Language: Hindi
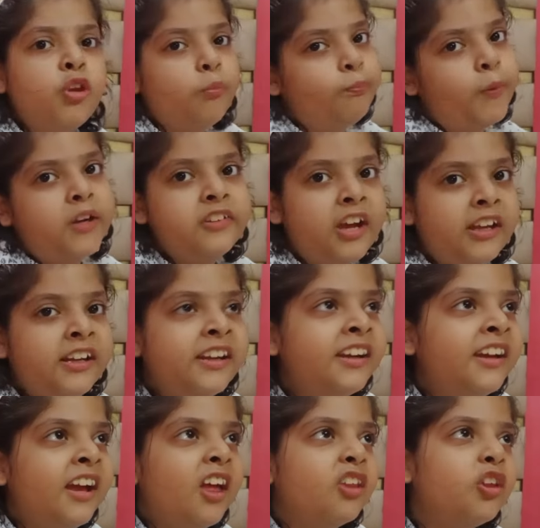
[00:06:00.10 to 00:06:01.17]
मुझे ऊपर जा रहे
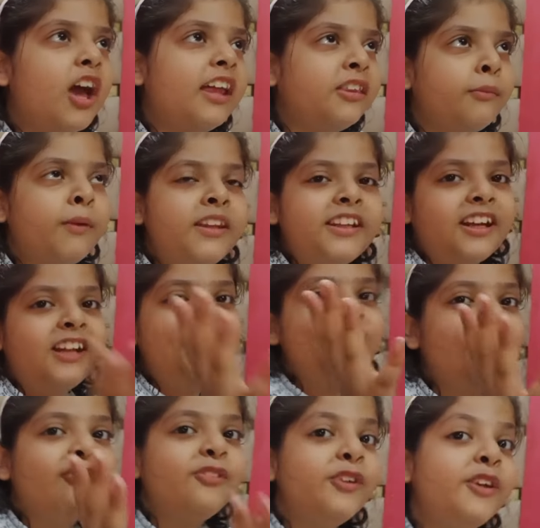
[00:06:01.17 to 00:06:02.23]
हैं तो ऐसे मैं निकल
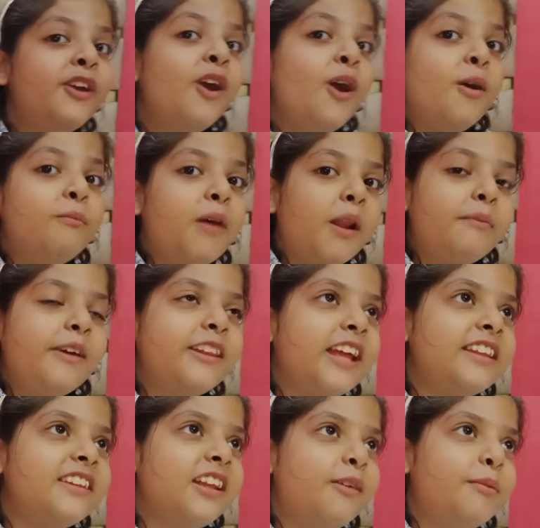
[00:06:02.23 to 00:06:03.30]
जाऊंगी पर
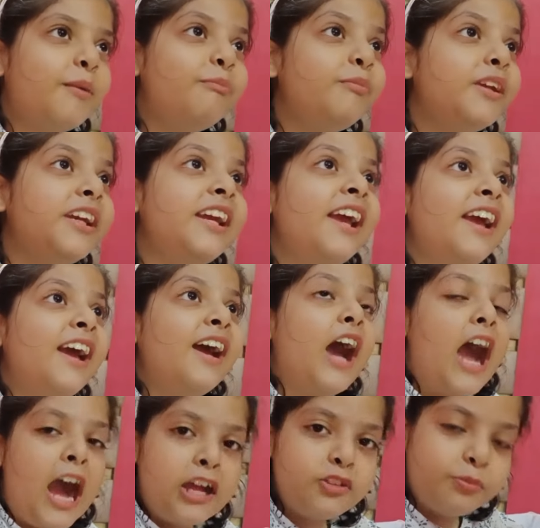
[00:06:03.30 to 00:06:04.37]
पता चला मम्मी
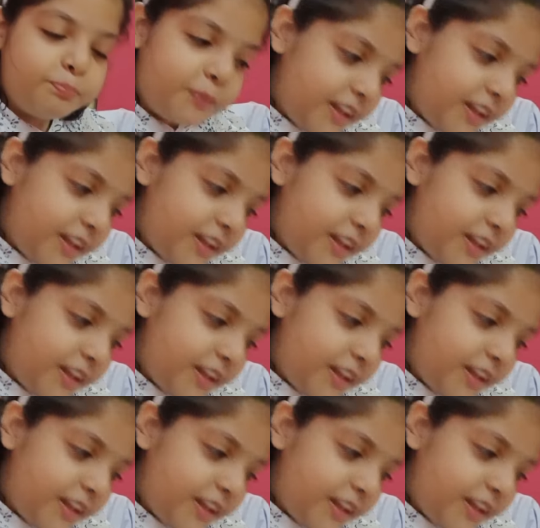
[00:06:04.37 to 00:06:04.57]
आज